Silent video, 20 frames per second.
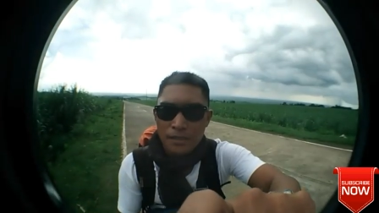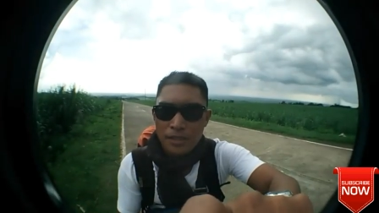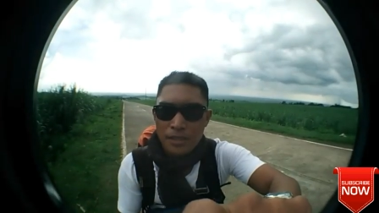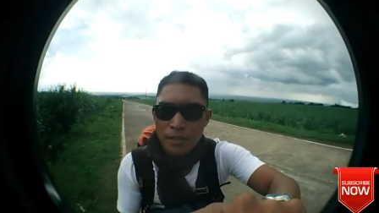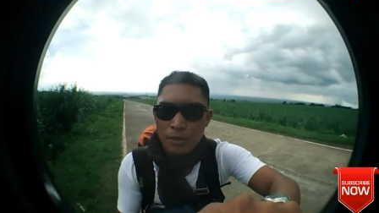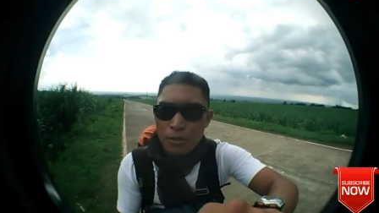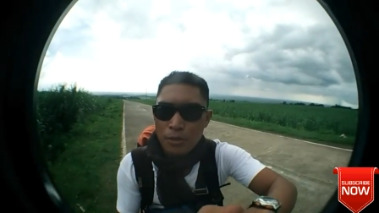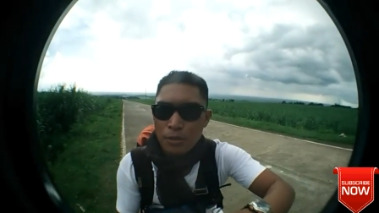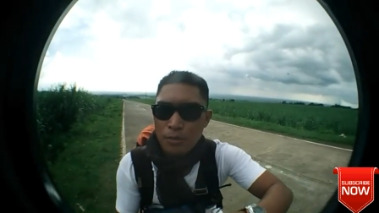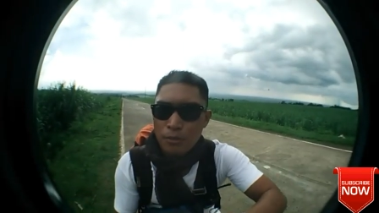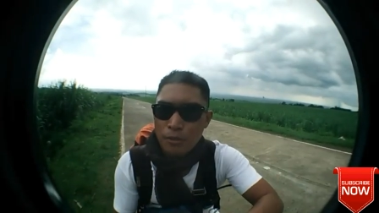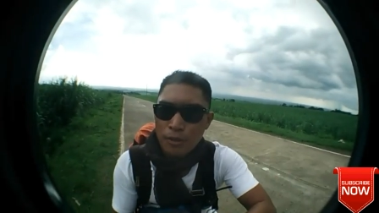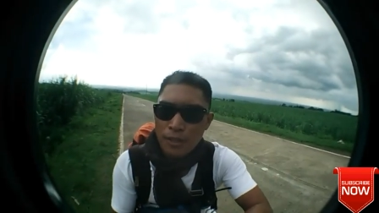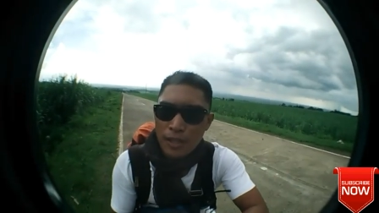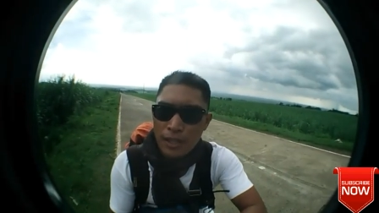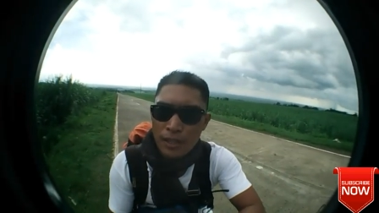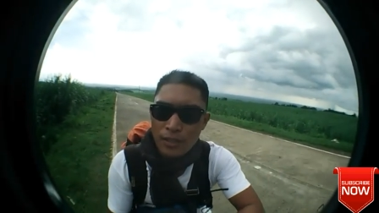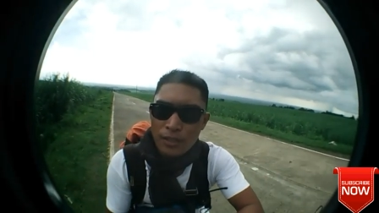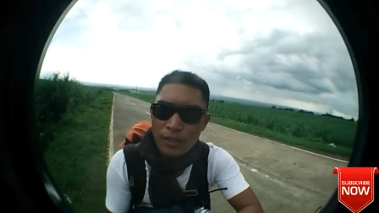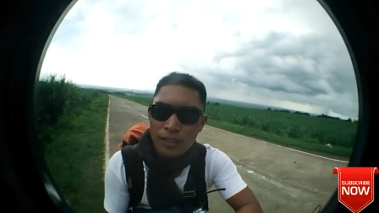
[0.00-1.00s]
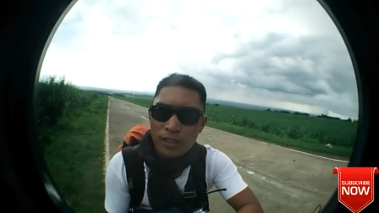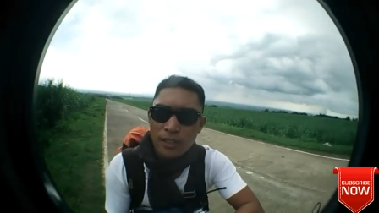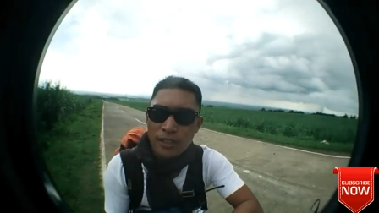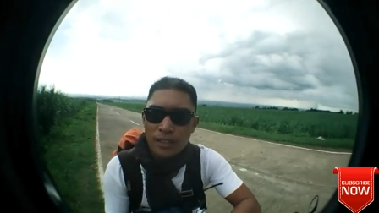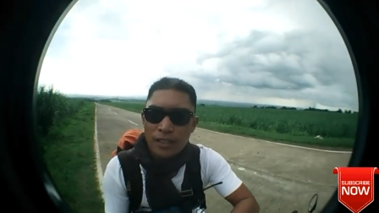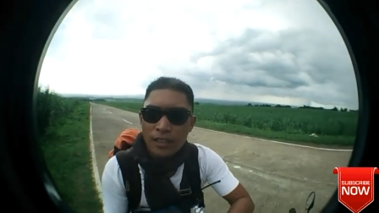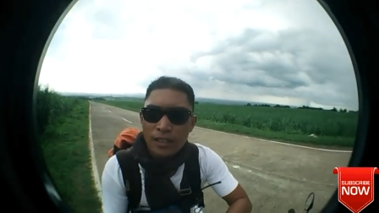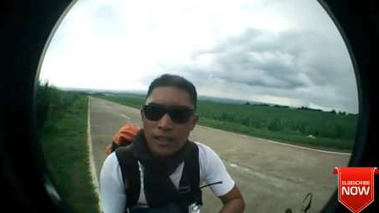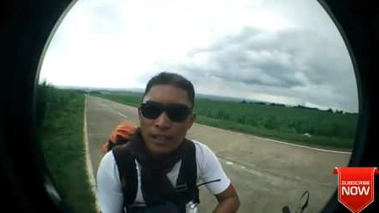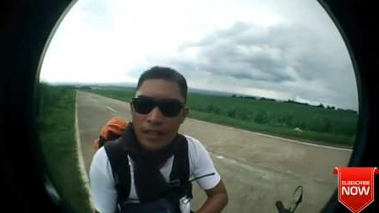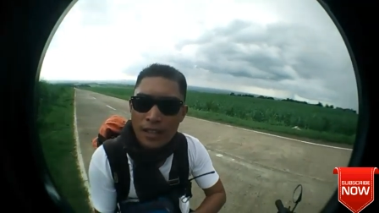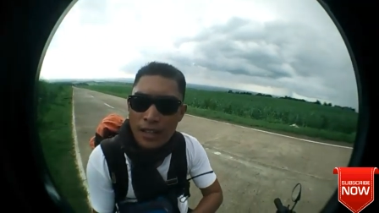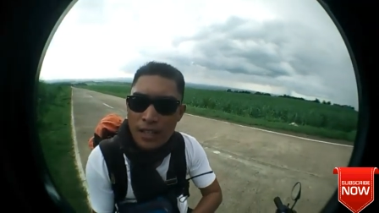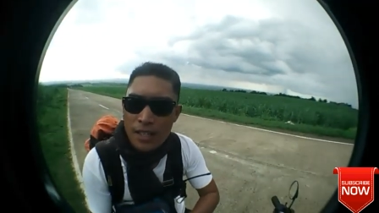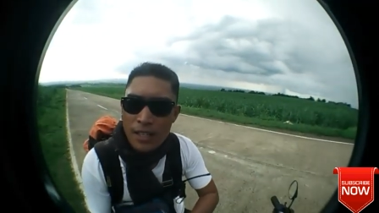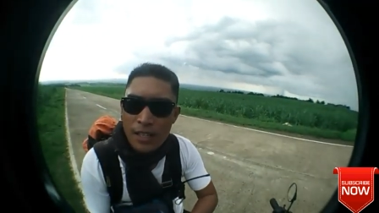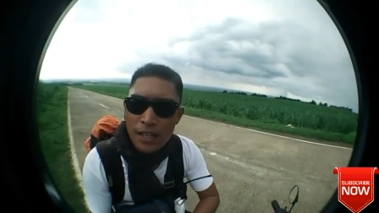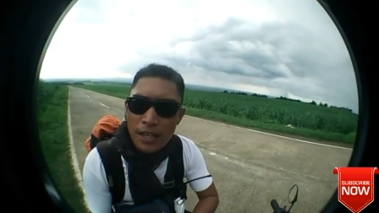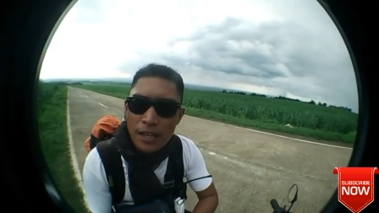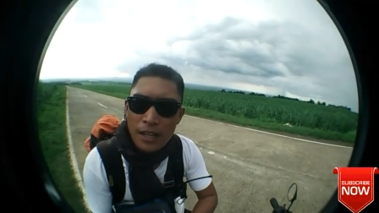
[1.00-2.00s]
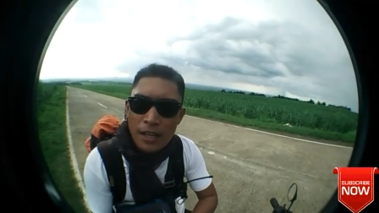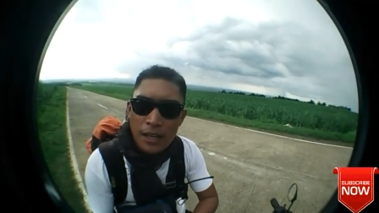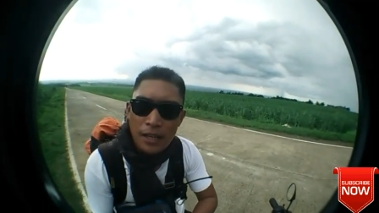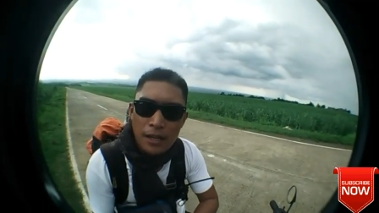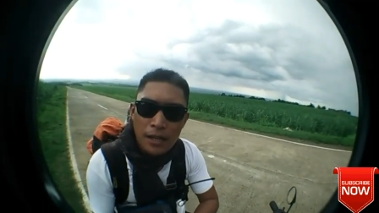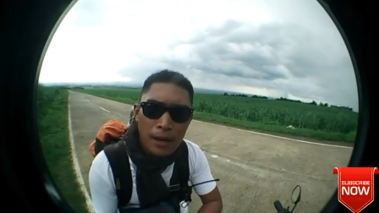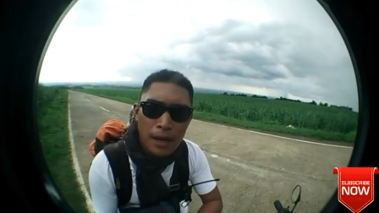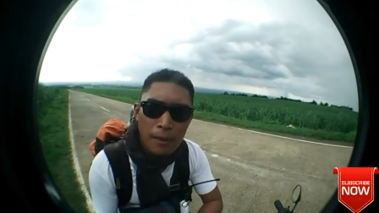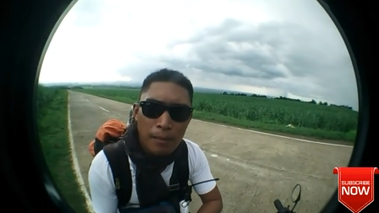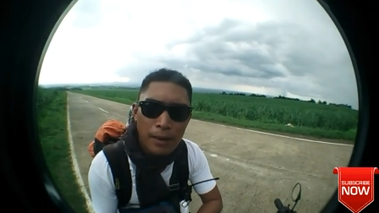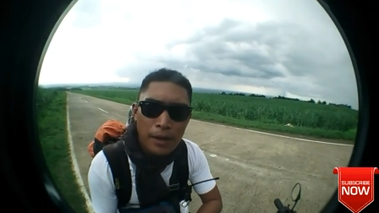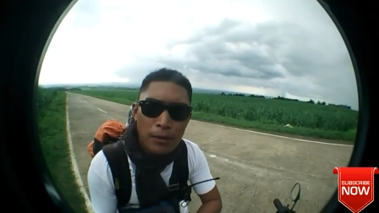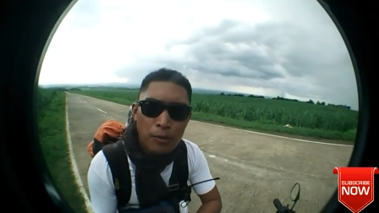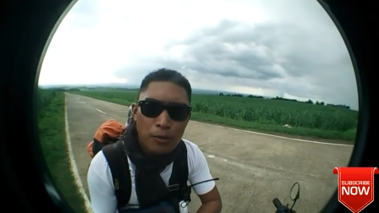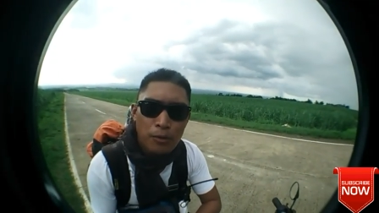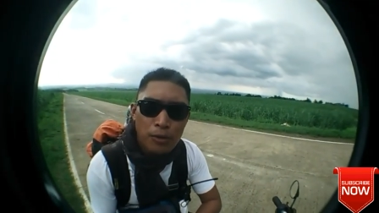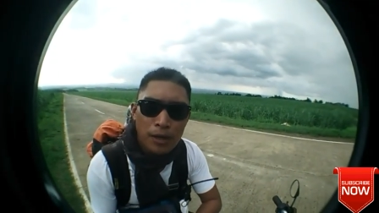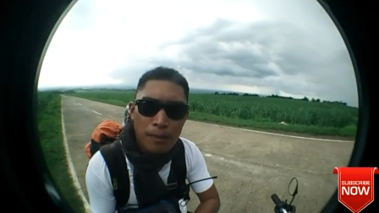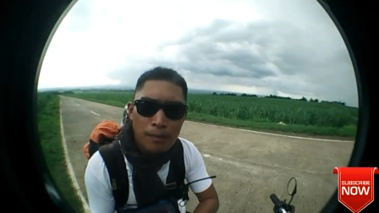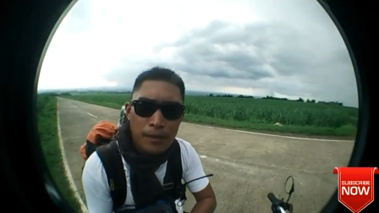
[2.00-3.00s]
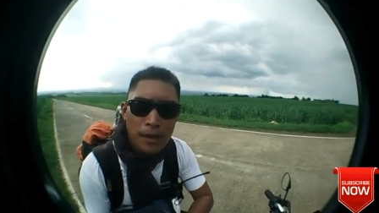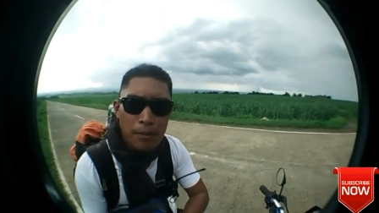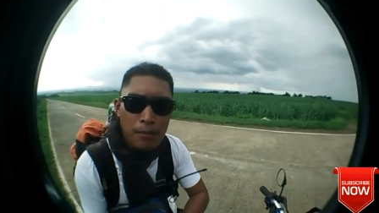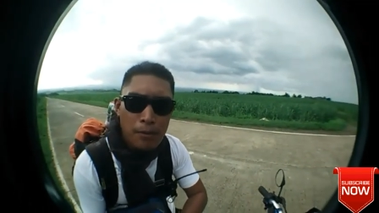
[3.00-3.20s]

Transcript: siguro umulan doon. Kasi makapalong ulap